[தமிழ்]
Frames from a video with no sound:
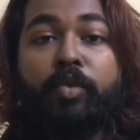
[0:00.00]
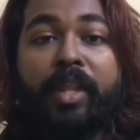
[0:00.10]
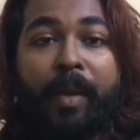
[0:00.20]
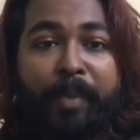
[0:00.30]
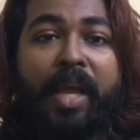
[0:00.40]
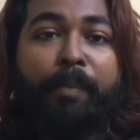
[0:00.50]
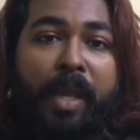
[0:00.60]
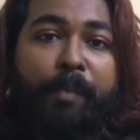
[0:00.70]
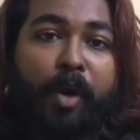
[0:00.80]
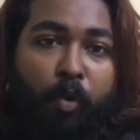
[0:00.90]
ஸோ இது எப்படி
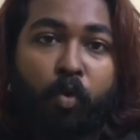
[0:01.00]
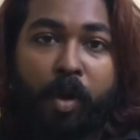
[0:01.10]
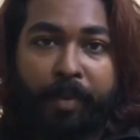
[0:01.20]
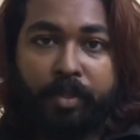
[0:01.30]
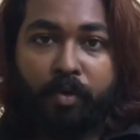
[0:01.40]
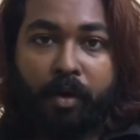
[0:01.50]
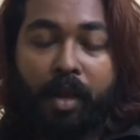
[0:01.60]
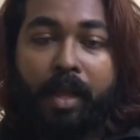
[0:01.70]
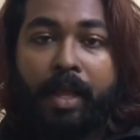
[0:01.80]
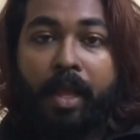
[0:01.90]
அப்ளை பண்ணணும் அப்படின்னு சொன்னோன்னா